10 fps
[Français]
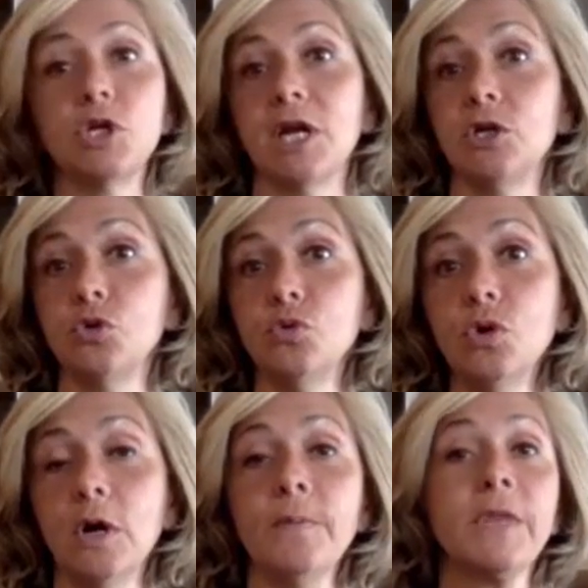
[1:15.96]
chaque
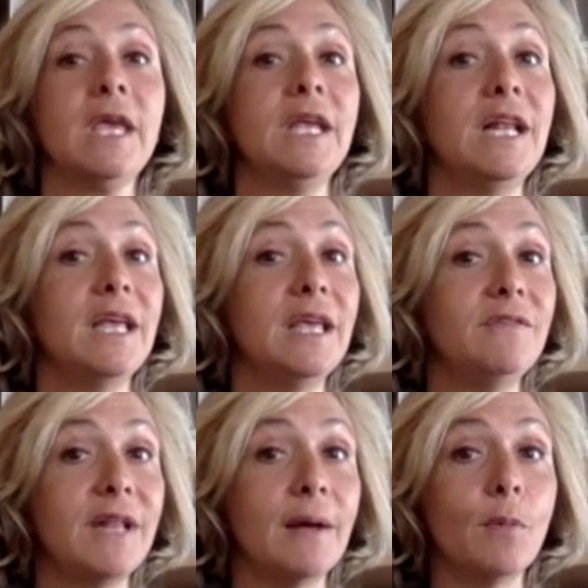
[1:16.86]
jour. Il est
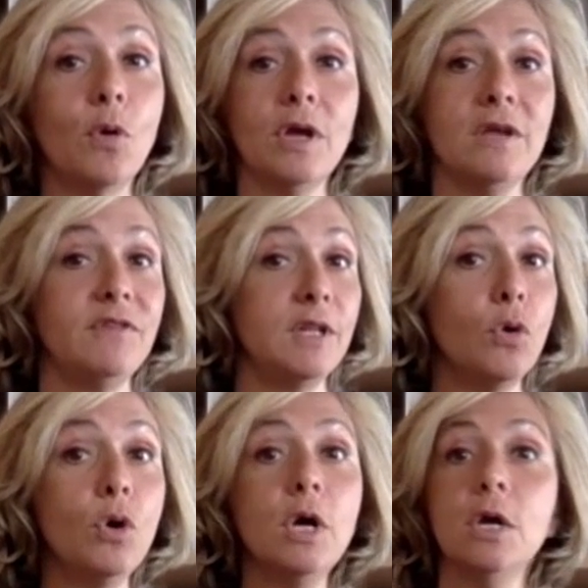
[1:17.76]
évidemment
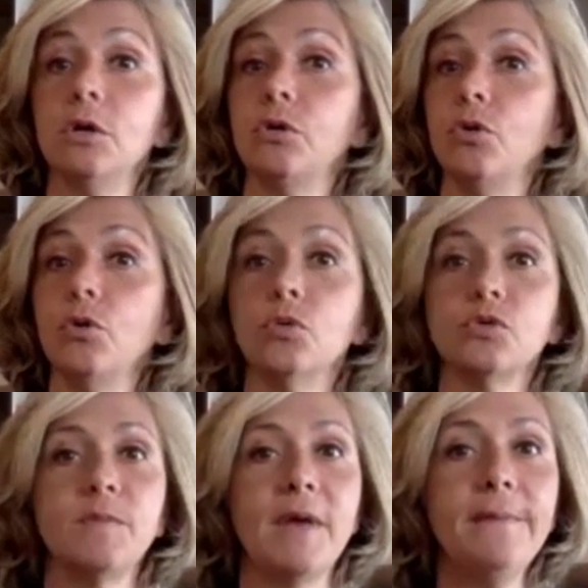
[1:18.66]
évident que le
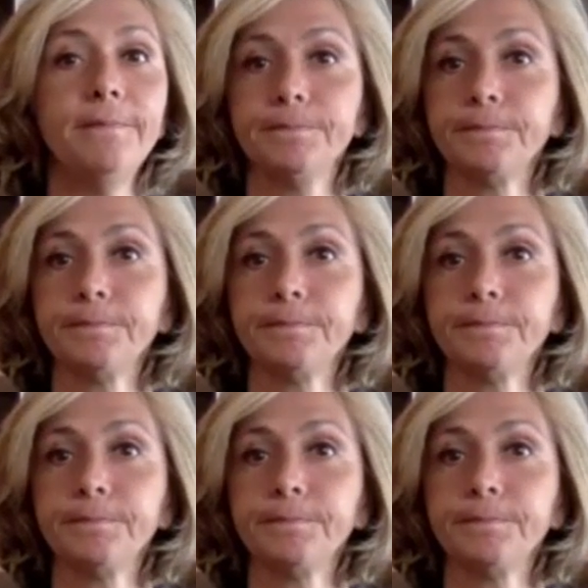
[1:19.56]
11 mai,